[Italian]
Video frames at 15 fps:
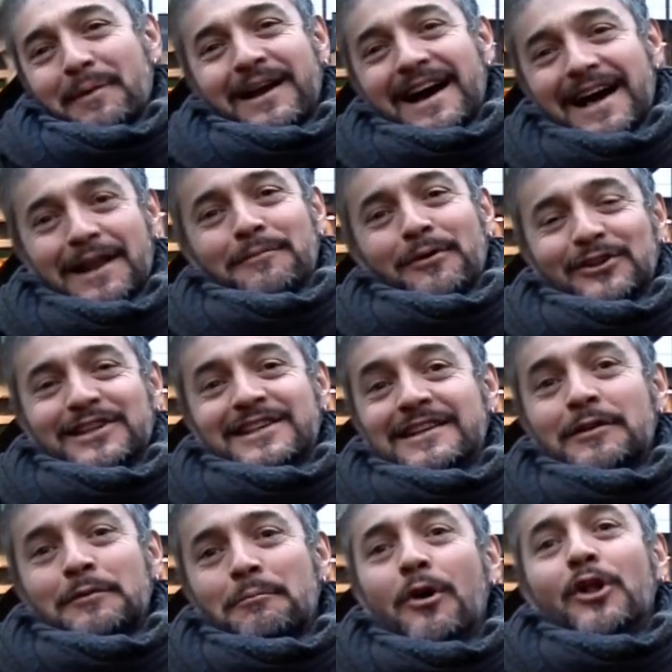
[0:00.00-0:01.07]
pagare molti,
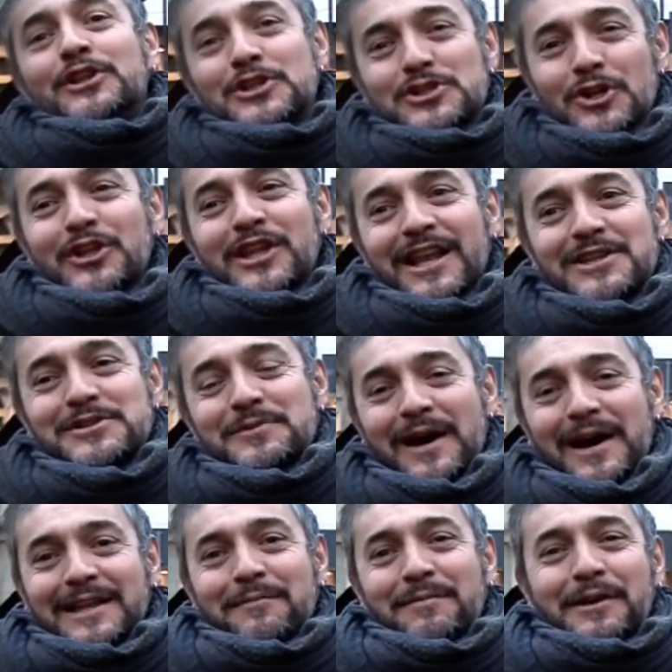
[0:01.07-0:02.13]
molti soldi alla
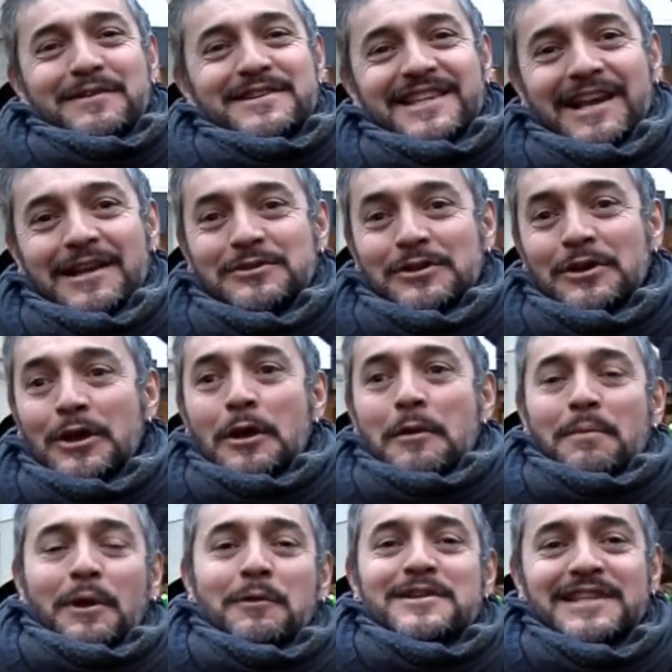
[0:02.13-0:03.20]
squadra per queste,
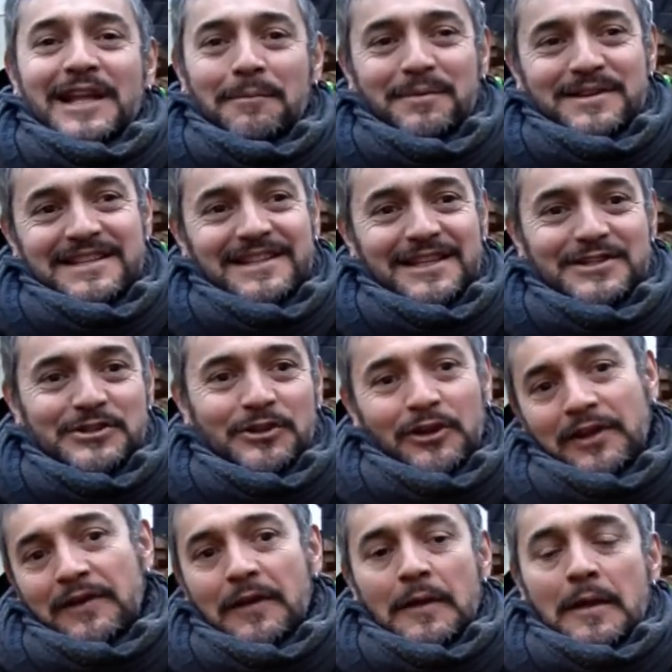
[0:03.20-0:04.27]
per queste
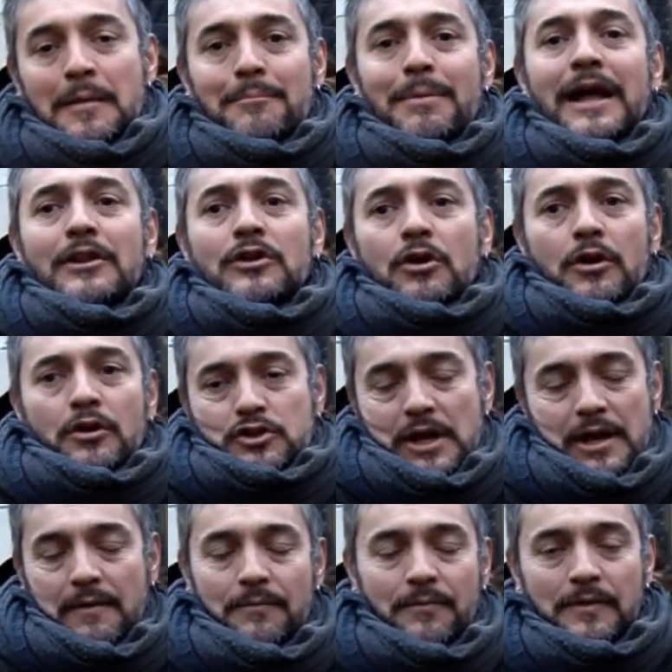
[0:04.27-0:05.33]
rappresentazioni. Bando,
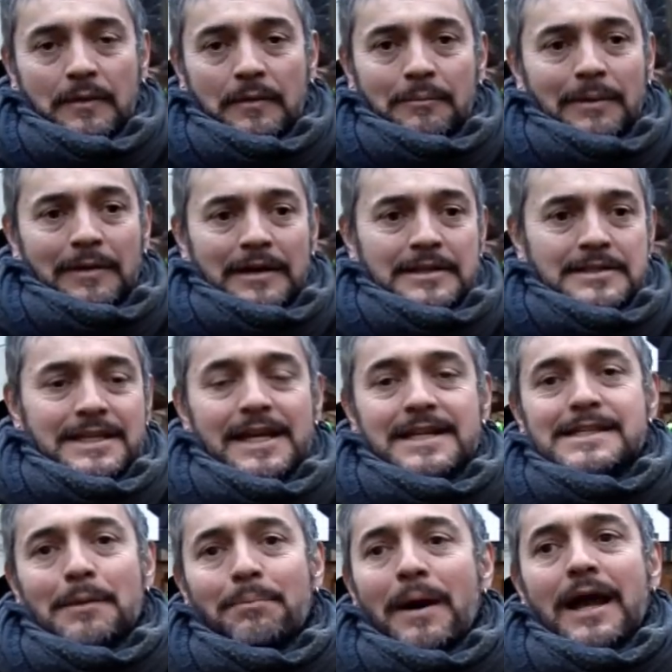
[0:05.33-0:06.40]
cioè,
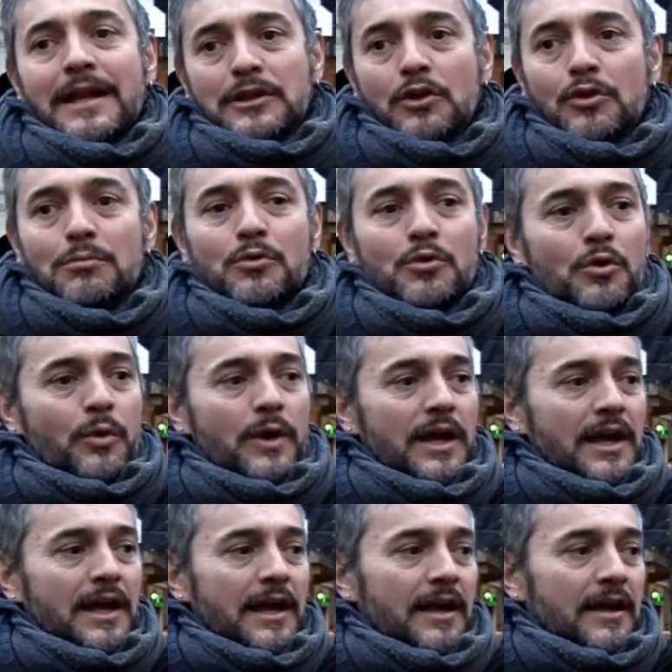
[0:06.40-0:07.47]
scherzi a parte
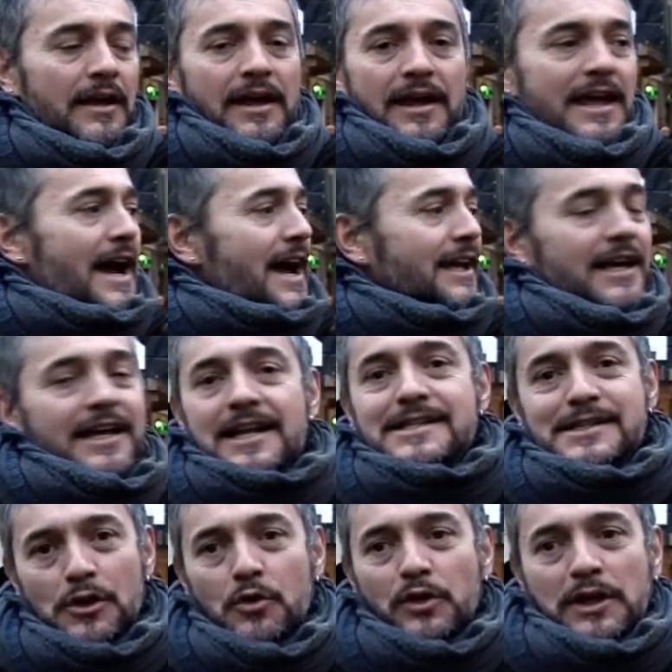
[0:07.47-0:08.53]
comunque è anche
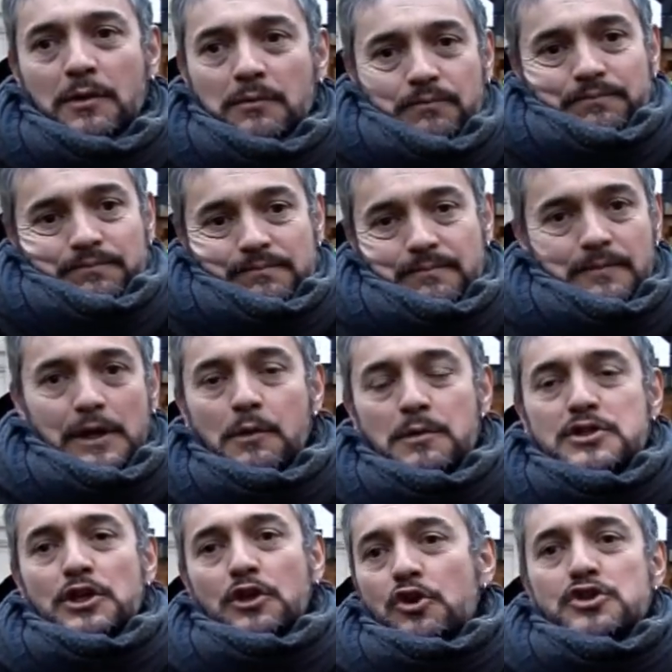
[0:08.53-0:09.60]
grazie a lui che, che
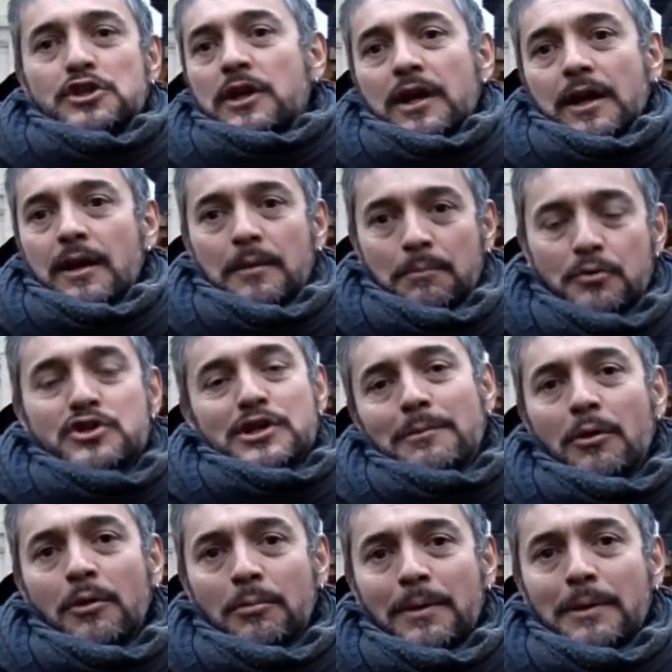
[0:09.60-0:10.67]
queste cose
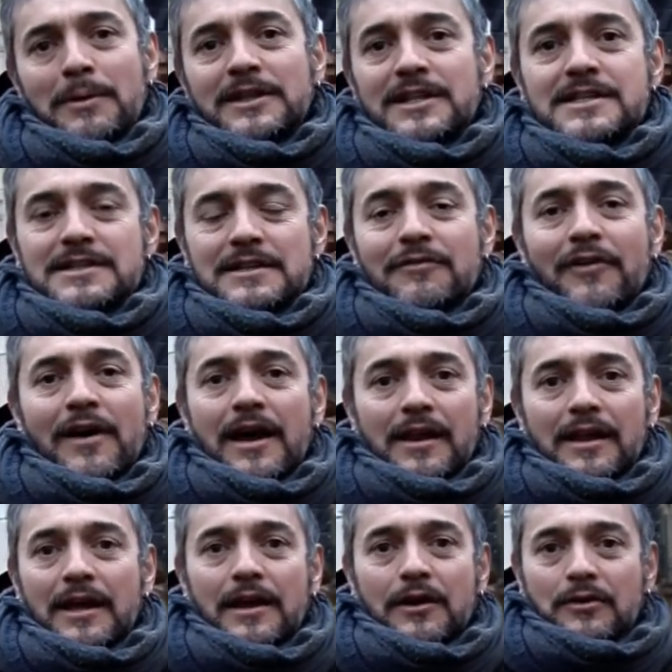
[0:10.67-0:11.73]
possiamo permetterci di farle.